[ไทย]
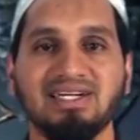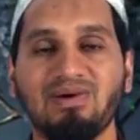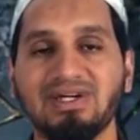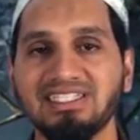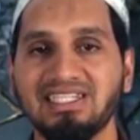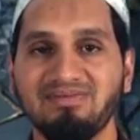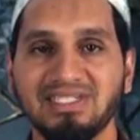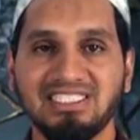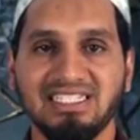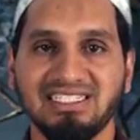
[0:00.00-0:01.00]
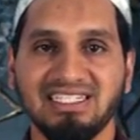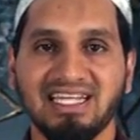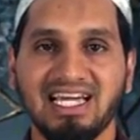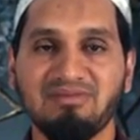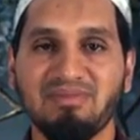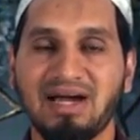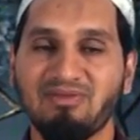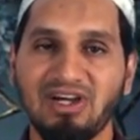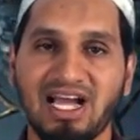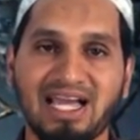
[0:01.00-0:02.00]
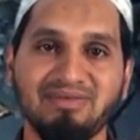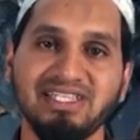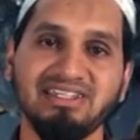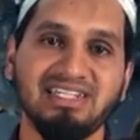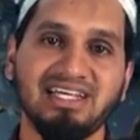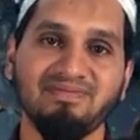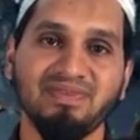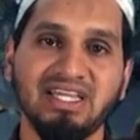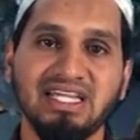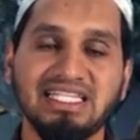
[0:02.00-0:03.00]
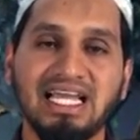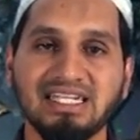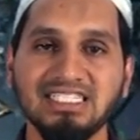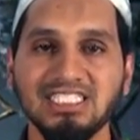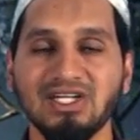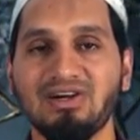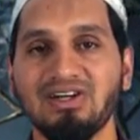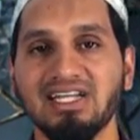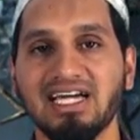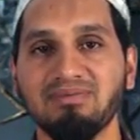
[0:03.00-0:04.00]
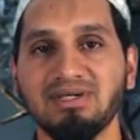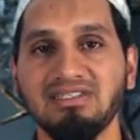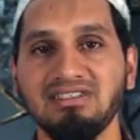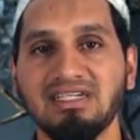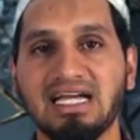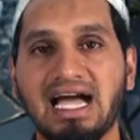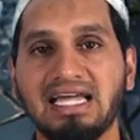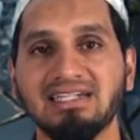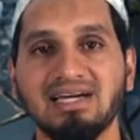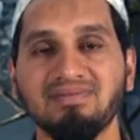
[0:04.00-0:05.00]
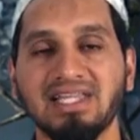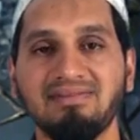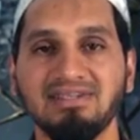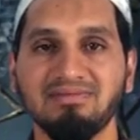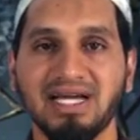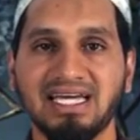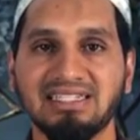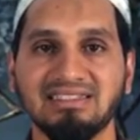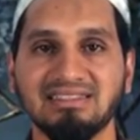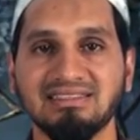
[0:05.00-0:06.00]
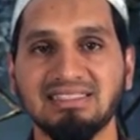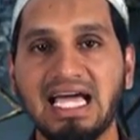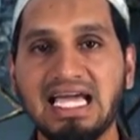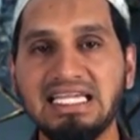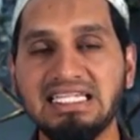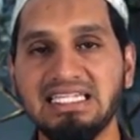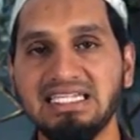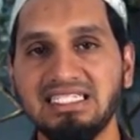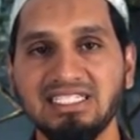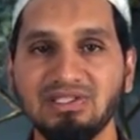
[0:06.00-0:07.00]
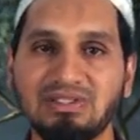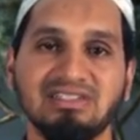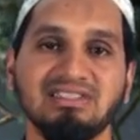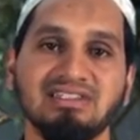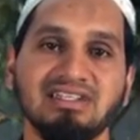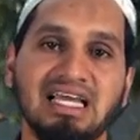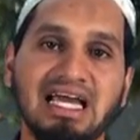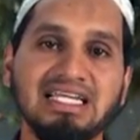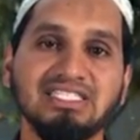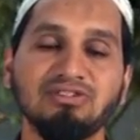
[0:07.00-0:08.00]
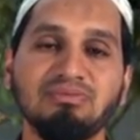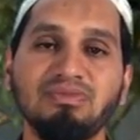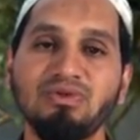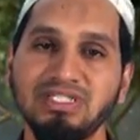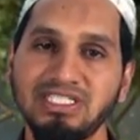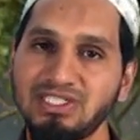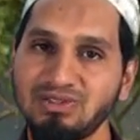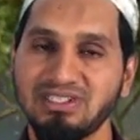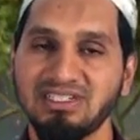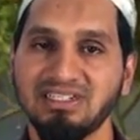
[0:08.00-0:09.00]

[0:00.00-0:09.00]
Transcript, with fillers: กว่าจะถึงมัสยิดเนี่ยนะฮะบาปก็หายไปเยอะแล้วอย่างที่2นะครับก็คือการทำน้ำละหมาดให้ดีที่สุด ให้สมบูรณ์ที่สุด